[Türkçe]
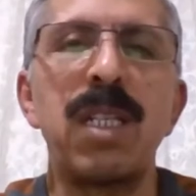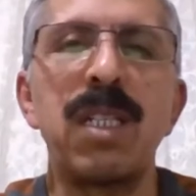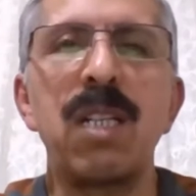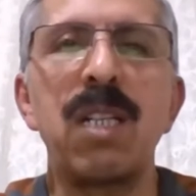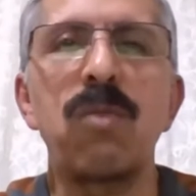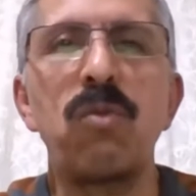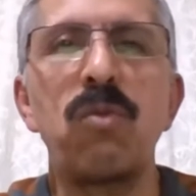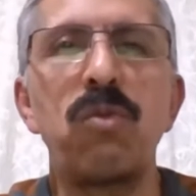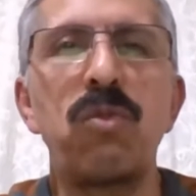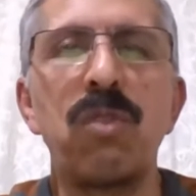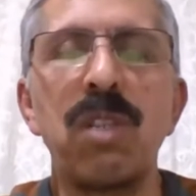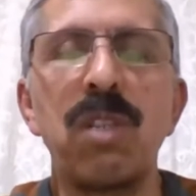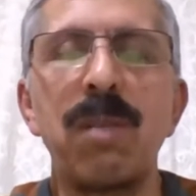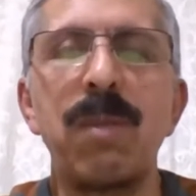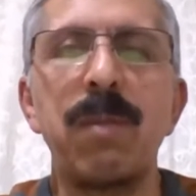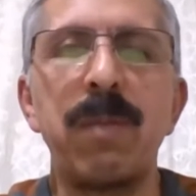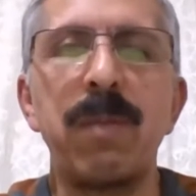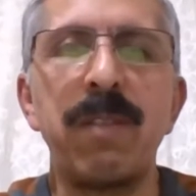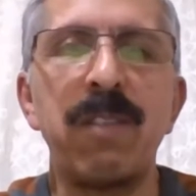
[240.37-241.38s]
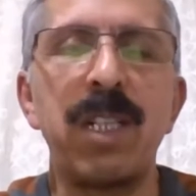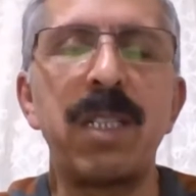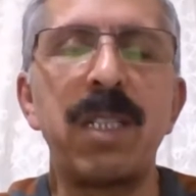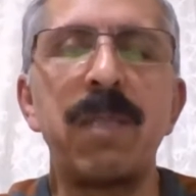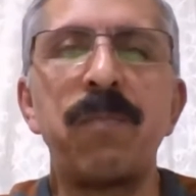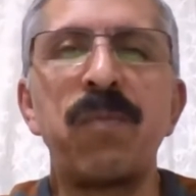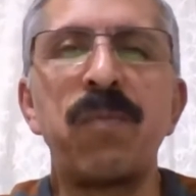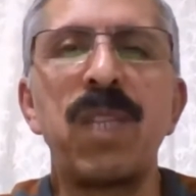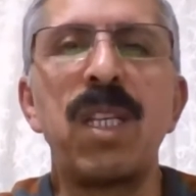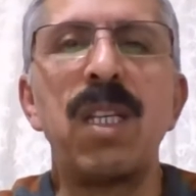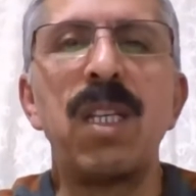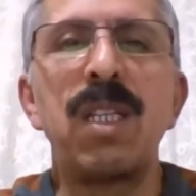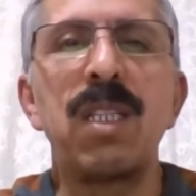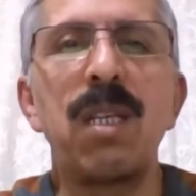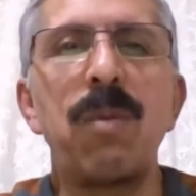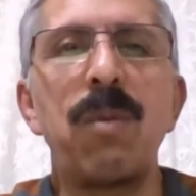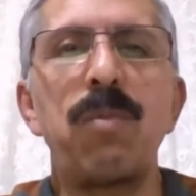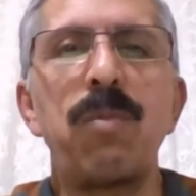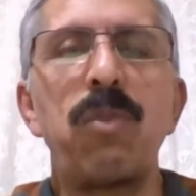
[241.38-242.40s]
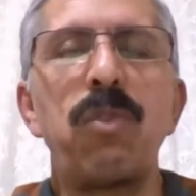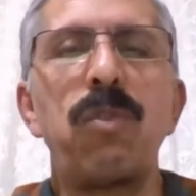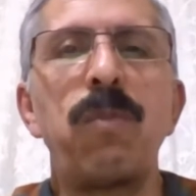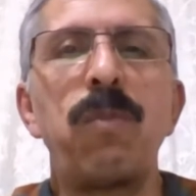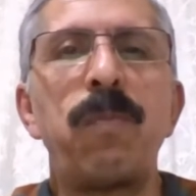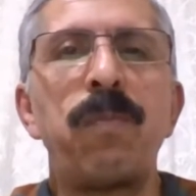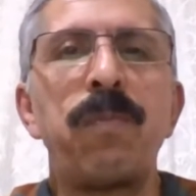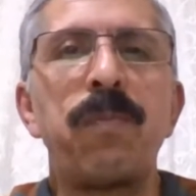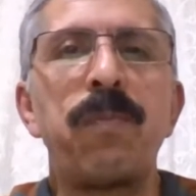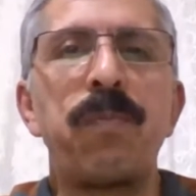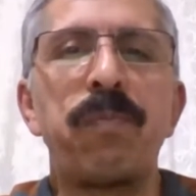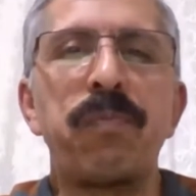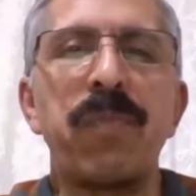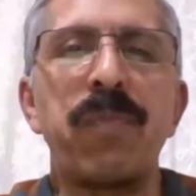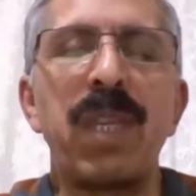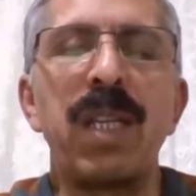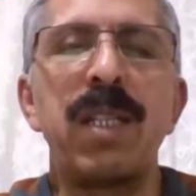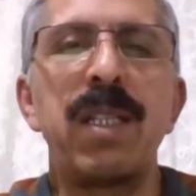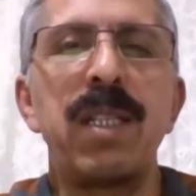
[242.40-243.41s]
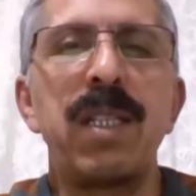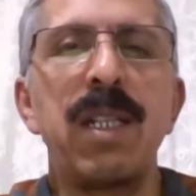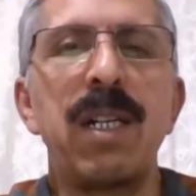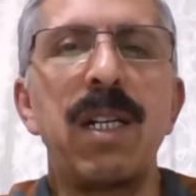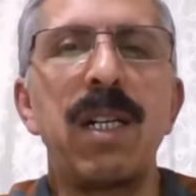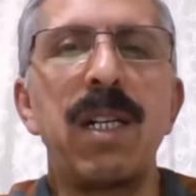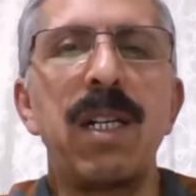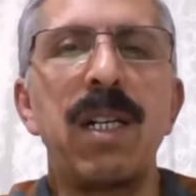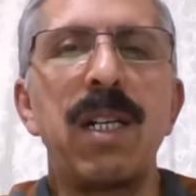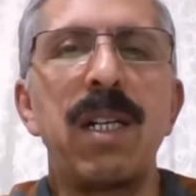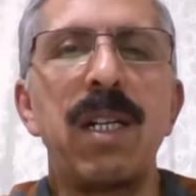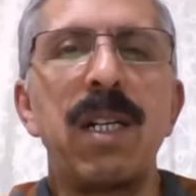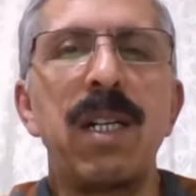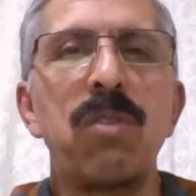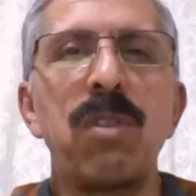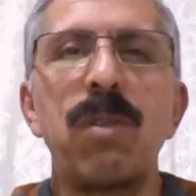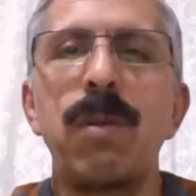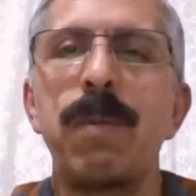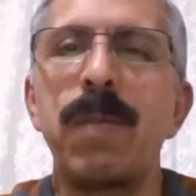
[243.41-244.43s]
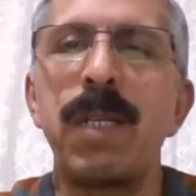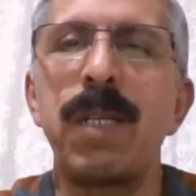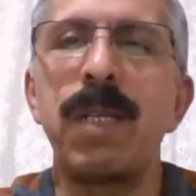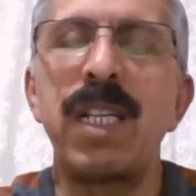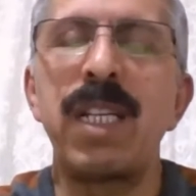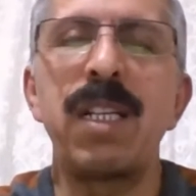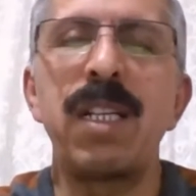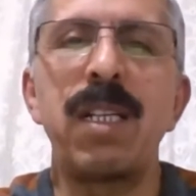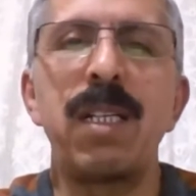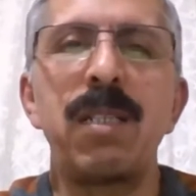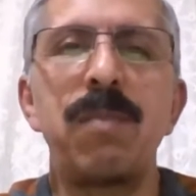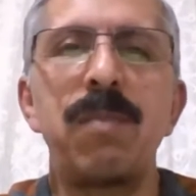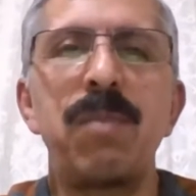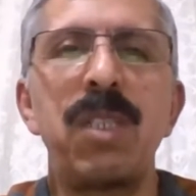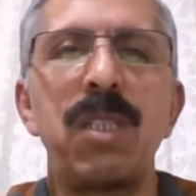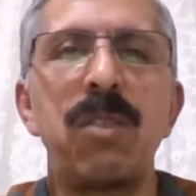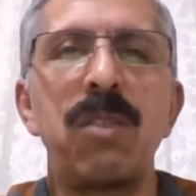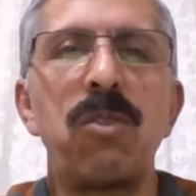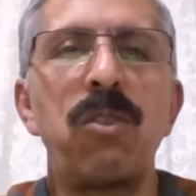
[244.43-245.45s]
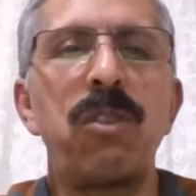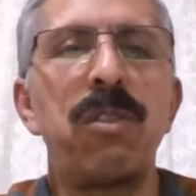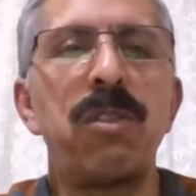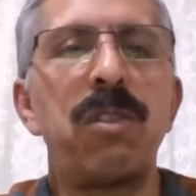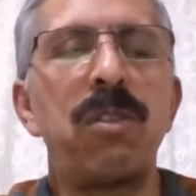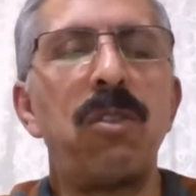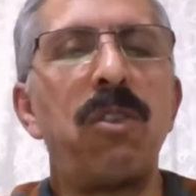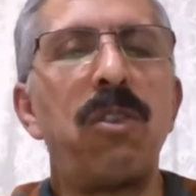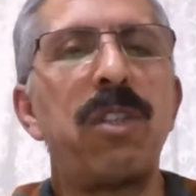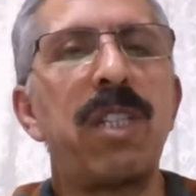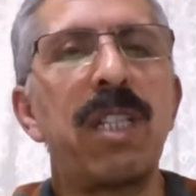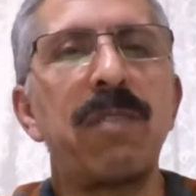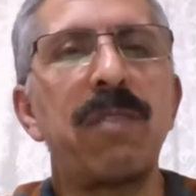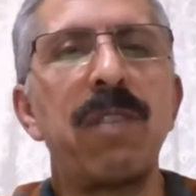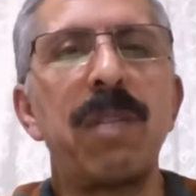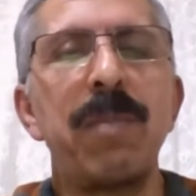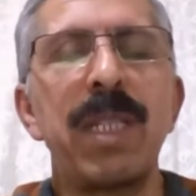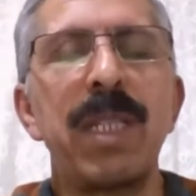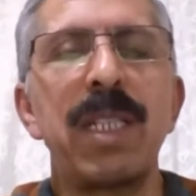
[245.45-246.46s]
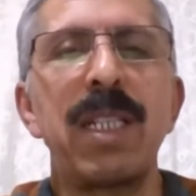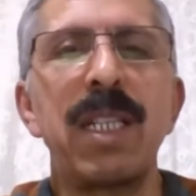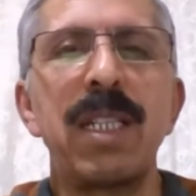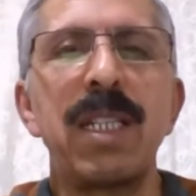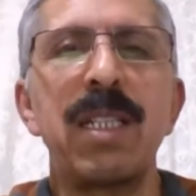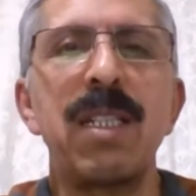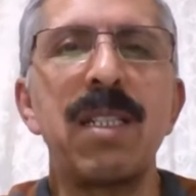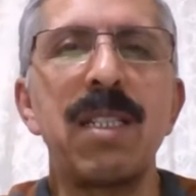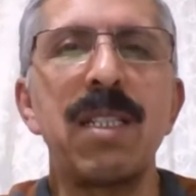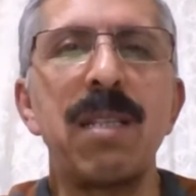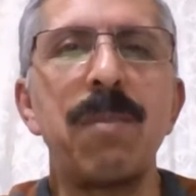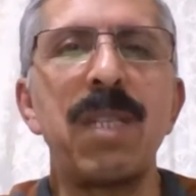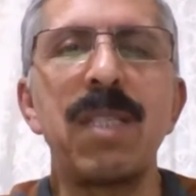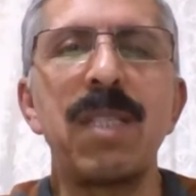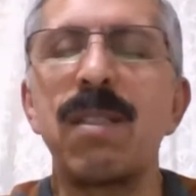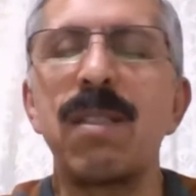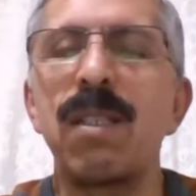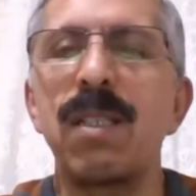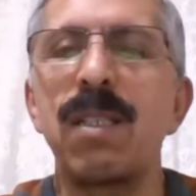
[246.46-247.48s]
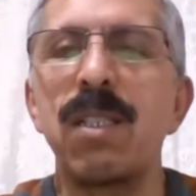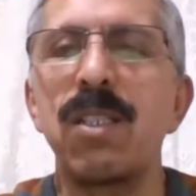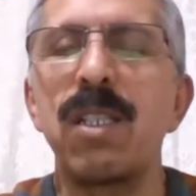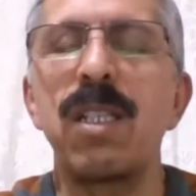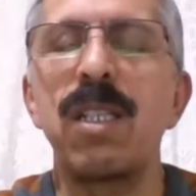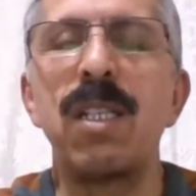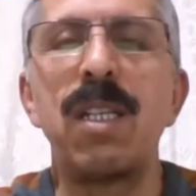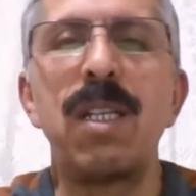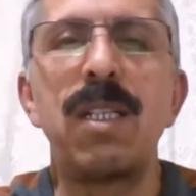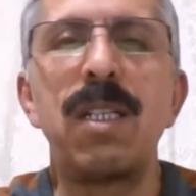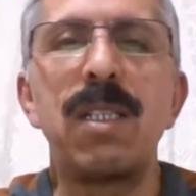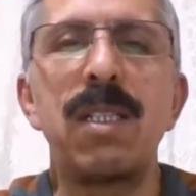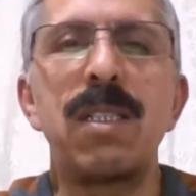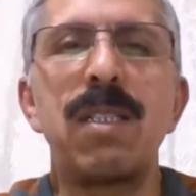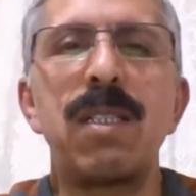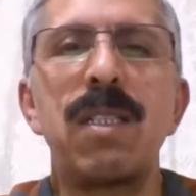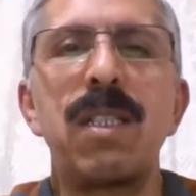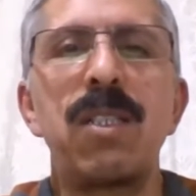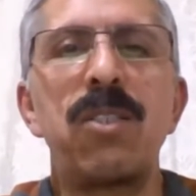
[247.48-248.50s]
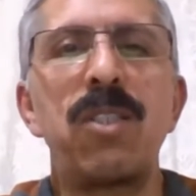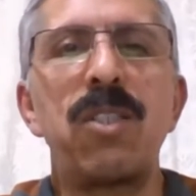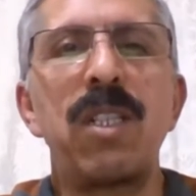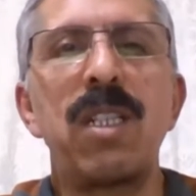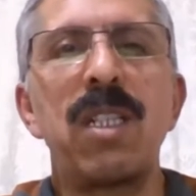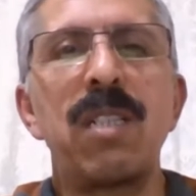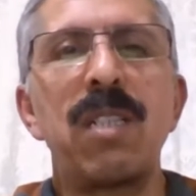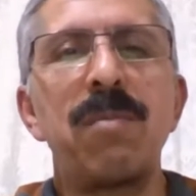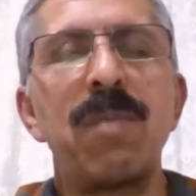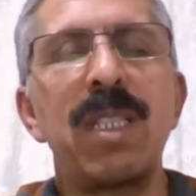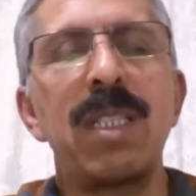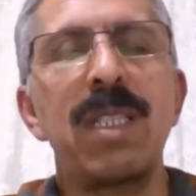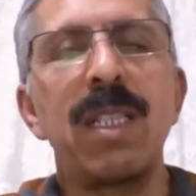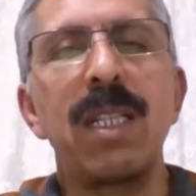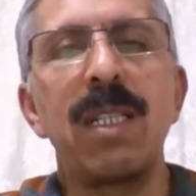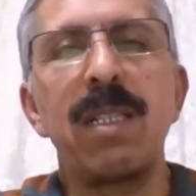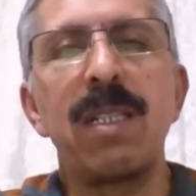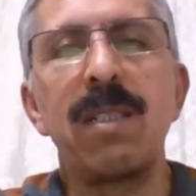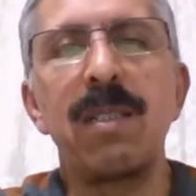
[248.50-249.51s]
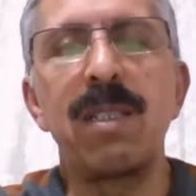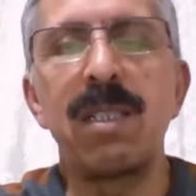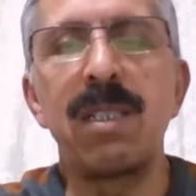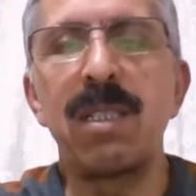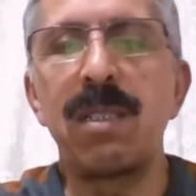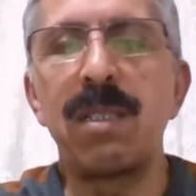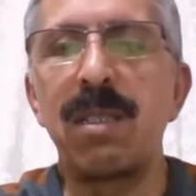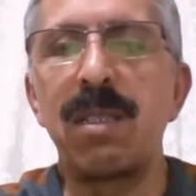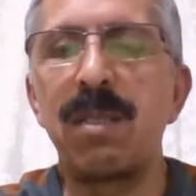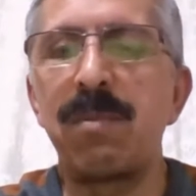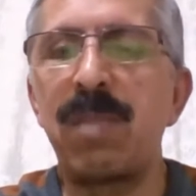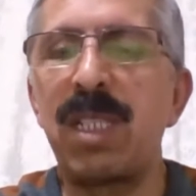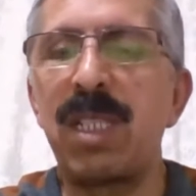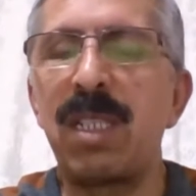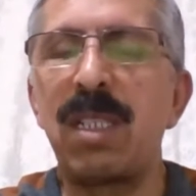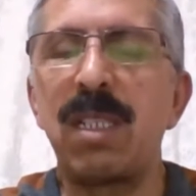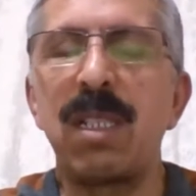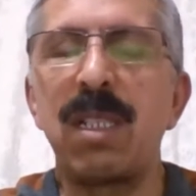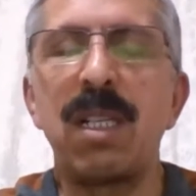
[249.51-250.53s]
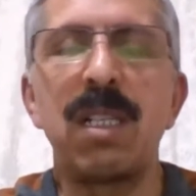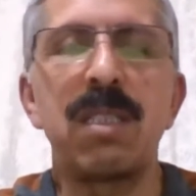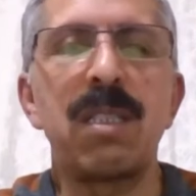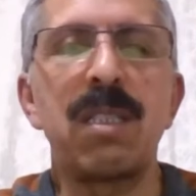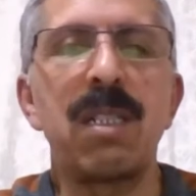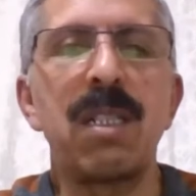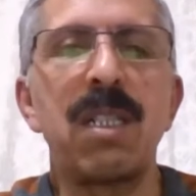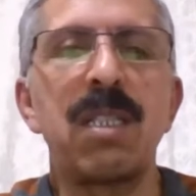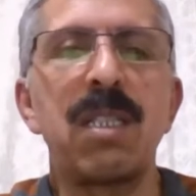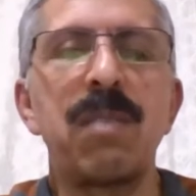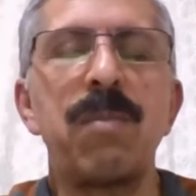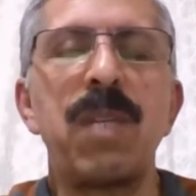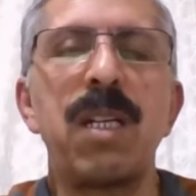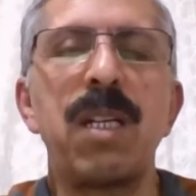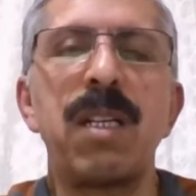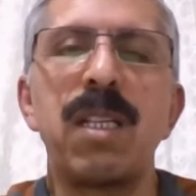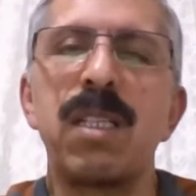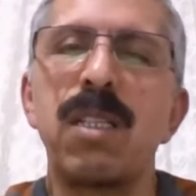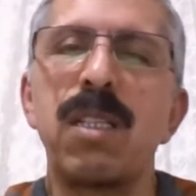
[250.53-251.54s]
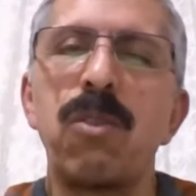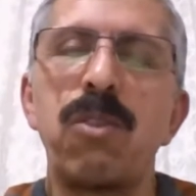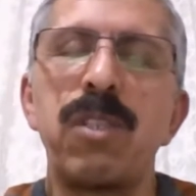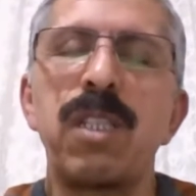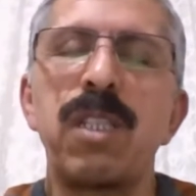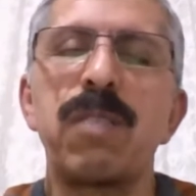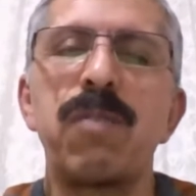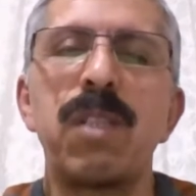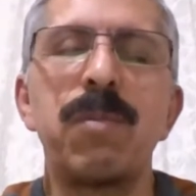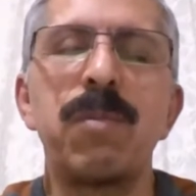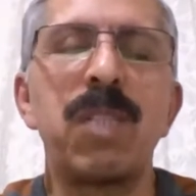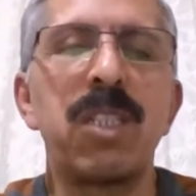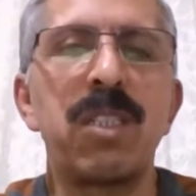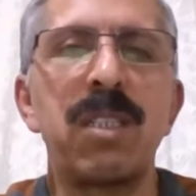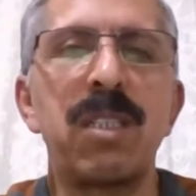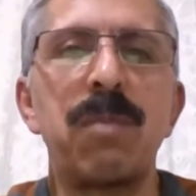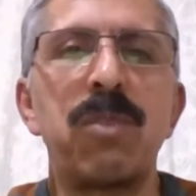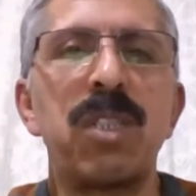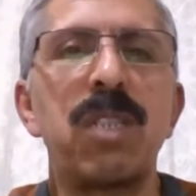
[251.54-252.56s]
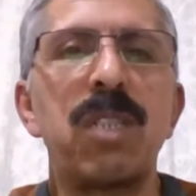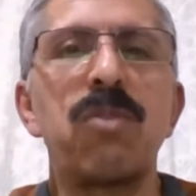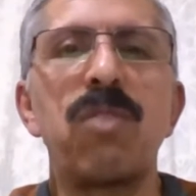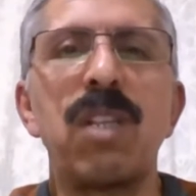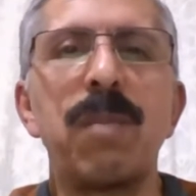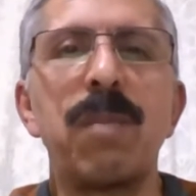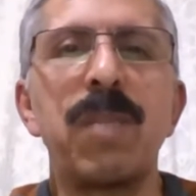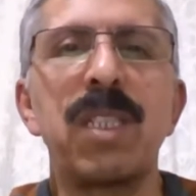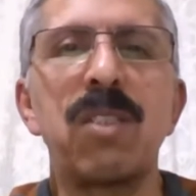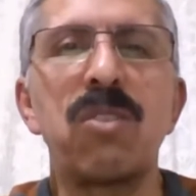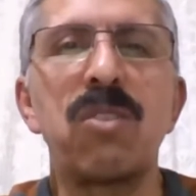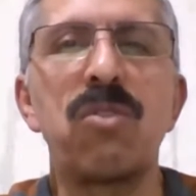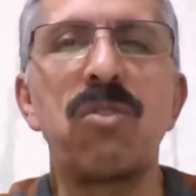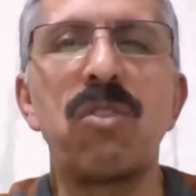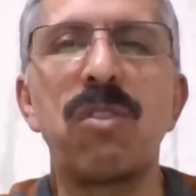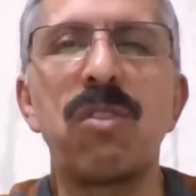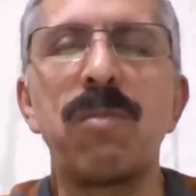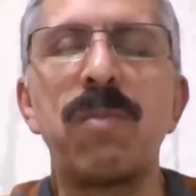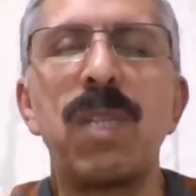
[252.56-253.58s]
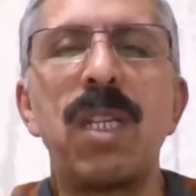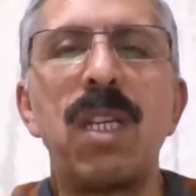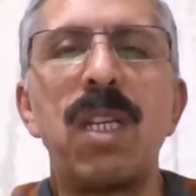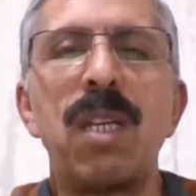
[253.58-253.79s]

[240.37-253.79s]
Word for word: ayak uyduramama var. Tabii bu e, ayak uyduramamaya bir e, örnek vermek gerekirse ben sadece izleyicilerimize e, bir hatırlatma ya da örnek verme açısından bir şey söylemek istiyorum.